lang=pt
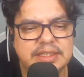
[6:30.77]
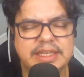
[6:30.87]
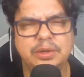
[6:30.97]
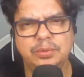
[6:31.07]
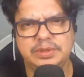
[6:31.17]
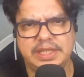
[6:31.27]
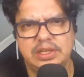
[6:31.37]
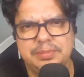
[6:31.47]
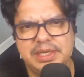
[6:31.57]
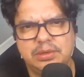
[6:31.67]
Eu
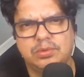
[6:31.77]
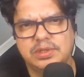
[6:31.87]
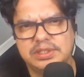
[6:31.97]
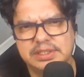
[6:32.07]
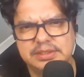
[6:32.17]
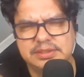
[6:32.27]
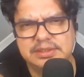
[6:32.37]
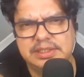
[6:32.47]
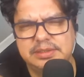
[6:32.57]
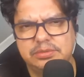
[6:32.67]
tenho a minha conta
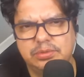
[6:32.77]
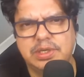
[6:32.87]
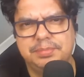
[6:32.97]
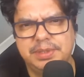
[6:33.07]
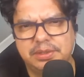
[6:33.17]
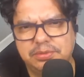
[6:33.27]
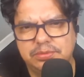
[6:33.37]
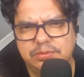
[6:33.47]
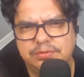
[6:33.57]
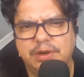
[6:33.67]
né, do campeão.
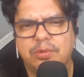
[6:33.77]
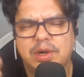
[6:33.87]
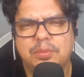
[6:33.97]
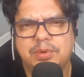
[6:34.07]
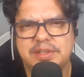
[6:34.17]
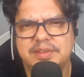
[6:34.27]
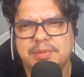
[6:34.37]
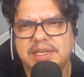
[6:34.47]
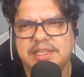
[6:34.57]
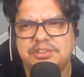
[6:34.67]
O Falcão, por
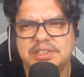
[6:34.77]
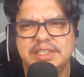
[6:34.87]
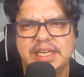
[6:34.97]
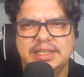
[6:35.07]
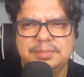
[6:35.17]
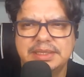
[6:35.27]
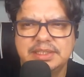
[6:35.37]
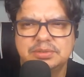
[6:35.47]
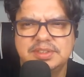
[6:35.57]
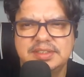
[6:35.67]
exemplo, acredita que ali
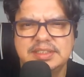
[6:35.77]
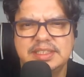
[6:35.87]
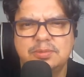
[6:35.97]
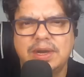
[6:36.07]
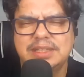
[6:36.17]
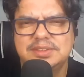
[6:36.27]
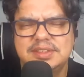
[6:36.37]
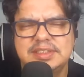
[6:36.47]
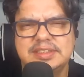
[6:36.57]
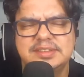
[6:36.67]
batendo 74,
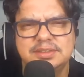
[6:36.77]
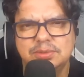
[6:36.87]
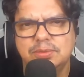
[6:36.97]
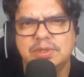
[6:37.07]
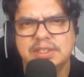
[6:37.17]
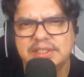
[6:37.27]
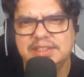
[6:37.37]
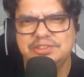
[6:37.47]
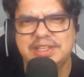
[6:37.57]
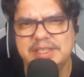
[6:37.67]
75
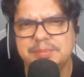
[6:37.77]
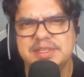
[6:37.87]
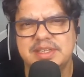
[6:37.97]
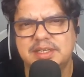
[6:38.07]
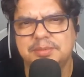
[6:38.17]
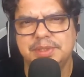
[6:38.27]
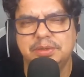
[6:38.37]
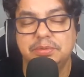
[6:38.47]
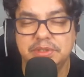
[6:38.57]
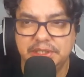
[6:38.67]
já dê para ser
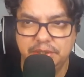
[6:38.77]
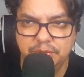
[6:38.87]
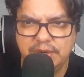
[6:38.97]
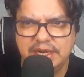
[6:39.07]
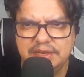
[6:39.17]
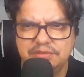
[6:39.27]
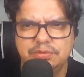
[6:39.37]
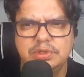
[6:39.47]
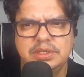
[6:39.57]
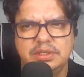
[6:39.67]
campeão. E eu
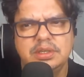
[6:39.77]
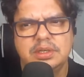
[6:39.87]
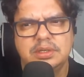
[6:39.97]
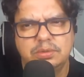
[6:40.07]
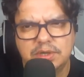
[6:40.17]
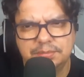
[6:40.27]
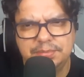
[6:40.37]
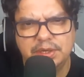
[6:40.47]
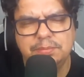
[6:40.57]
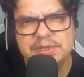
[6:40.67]
acho que o
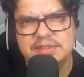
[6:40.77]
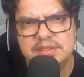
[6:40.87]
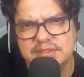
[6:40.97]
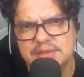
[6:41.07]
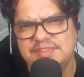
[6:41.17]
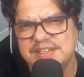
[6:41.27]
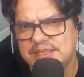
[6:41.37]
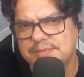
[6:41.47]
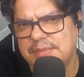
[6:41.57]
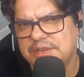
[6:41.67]
campeão precisa
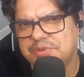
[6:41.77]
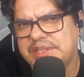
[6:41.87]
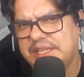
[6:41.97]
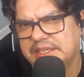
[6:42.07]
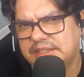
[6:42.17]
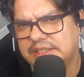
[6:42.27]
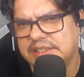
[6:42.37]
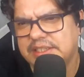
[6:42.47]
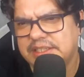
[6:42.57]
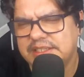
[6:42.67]
fazer mais de 80.
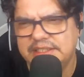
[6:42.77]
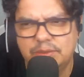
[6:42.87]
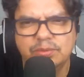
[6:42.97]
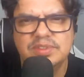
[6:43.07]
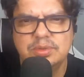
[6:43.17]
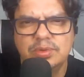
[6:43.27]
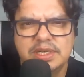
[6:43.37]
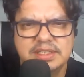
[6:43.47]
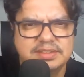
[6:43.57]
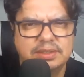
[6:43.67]
E com
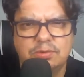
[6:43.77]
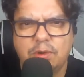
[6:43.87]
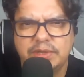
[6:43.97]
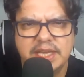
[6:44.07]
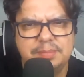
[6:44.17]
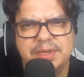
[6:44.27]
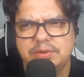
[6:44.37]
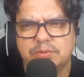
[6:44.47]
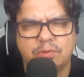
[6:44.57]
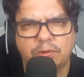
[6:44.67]
segurança, qualquer,
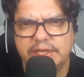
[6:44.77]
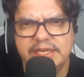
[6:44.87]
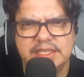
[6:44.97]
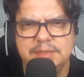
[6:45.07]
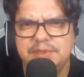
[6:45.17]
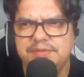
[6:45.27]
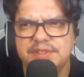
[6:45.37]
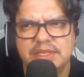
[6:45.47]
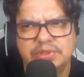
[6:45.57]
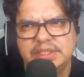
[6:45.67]
qualquer equipe que
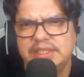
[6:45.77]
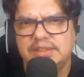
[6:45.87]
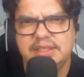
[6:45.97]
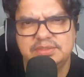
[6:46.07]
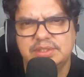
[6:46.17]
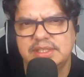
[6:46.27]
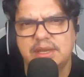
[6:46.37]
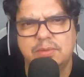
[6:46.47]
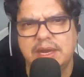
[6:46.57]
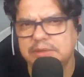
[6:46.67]
fizer 83,
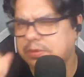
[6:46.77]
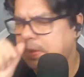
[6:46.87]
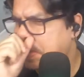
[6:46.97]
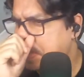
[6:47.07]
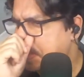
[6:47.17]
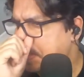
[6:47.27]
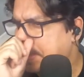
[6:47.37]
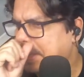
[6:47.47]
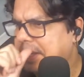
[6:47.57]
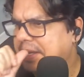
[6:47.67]
84
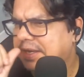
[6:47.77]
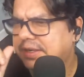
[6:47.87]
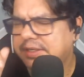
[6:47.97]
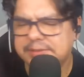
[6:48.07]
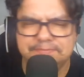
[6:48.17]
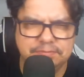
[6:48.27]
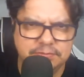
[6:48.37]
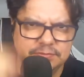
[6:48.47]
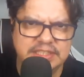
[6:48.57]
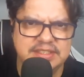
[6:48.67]
é,
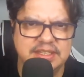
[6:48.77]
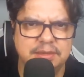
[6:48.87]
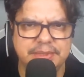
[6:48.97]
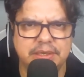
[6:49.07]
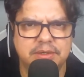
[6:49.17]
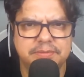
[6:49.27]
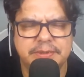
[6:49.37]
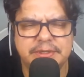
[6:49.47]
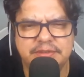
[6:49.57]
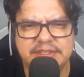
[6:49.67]
vai ser campeão,
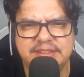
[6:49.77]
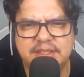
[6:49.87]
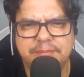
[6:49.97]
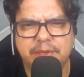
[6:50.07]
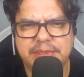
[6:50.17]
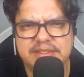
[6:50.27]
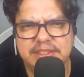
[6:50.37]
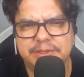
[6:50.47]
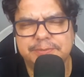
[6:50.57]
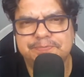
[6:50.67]
vai ser campeão
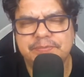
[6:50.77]
brasileiro.